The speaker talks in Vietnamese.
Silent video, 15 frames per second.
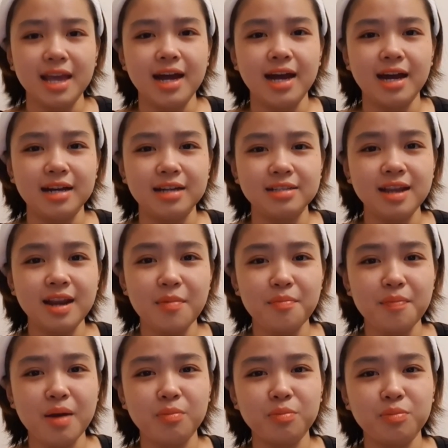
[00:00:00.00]
à, Rất là
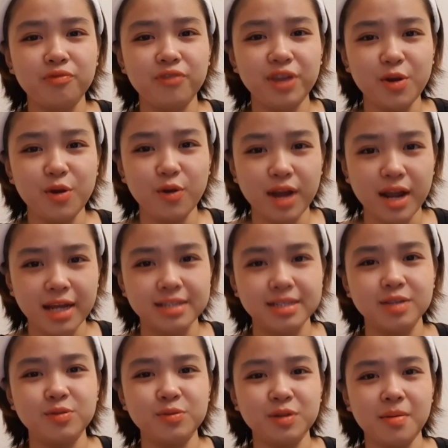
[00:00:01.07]
mong video này
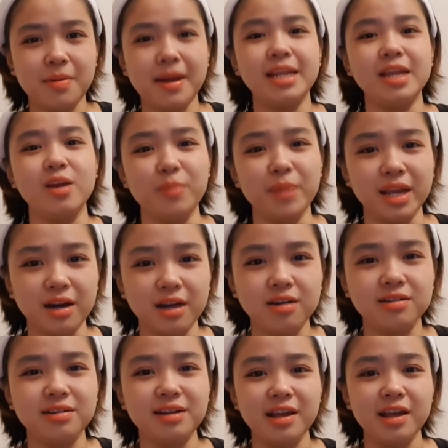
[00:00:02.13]
sẽ giúp cho các bạn hiểu mình
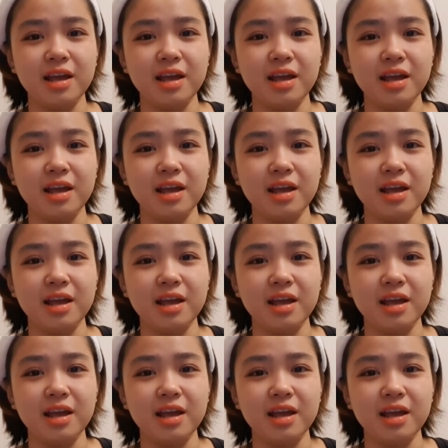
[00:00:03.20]
hơn